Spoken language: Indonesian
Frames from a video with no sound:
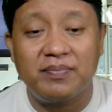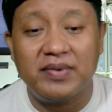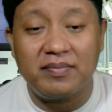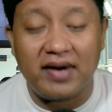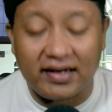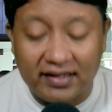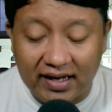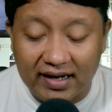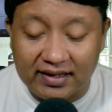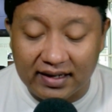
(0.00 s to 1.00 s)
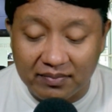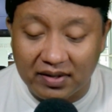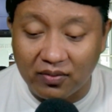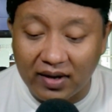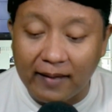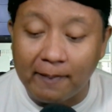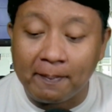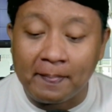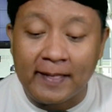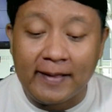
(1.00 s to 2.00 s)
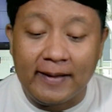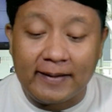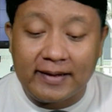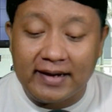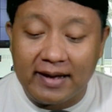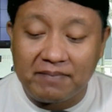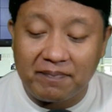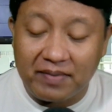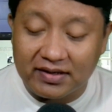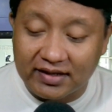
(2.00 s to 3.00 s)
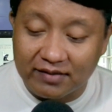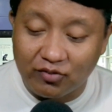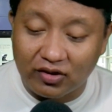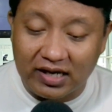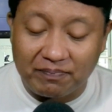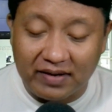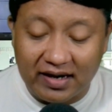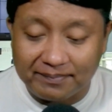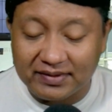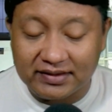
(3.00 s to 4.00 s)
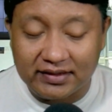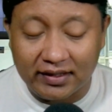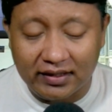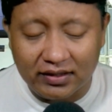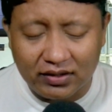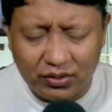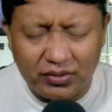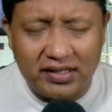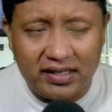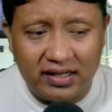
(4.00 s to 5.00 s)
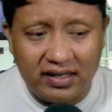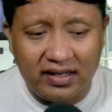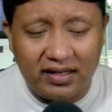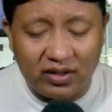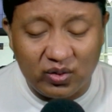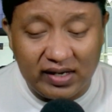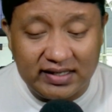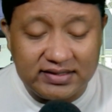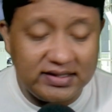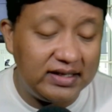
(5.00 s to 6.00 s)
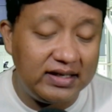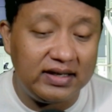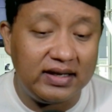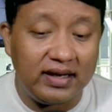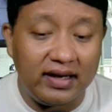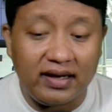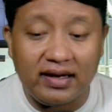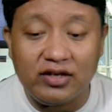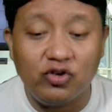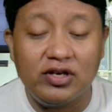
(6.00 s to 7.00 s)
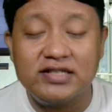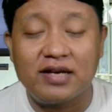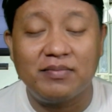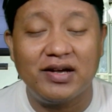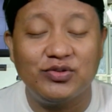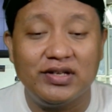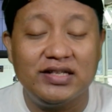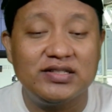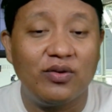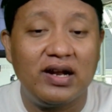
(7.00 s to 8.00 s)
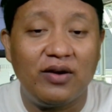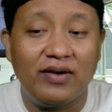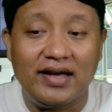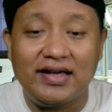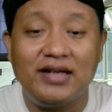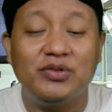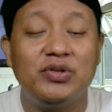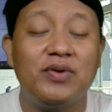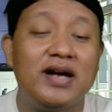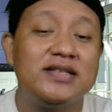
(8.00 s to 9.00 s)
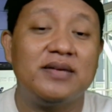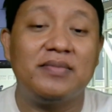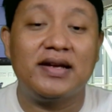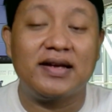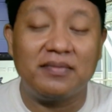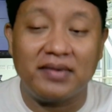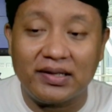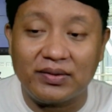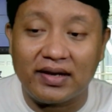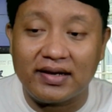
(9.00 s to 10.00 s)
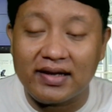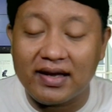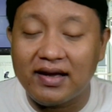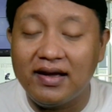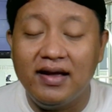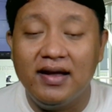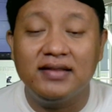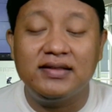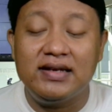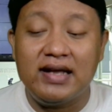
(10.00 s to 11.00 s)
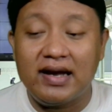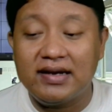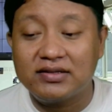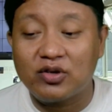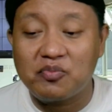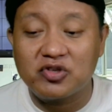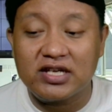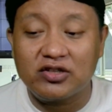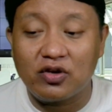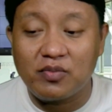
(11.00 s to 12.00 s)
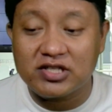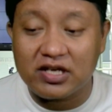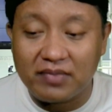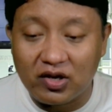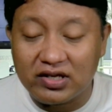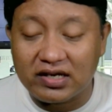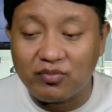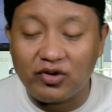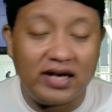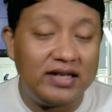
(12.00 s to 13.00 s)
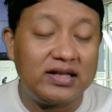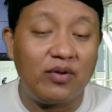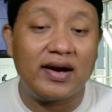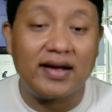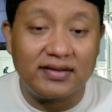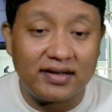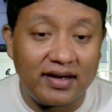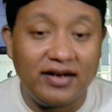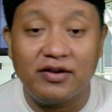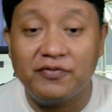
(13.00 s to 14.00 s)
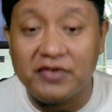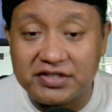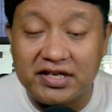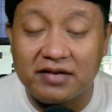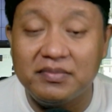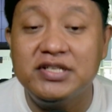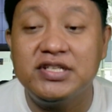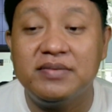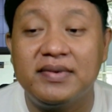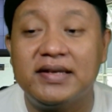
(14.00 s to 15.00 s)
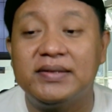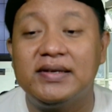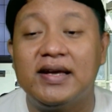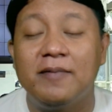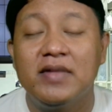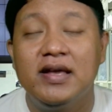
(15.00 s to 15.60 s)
pribadi adalah bahwa Kenapa Partai Demokrat peran penting itu di koalisi uh, Indonesia Maju ini seolah-olah ya itu-itu aja mereka begitu kan ya. Tidak ada terobosan-terobosan baru yang kemudian ditawarkan terkait dengan visi dan misi begitu ya.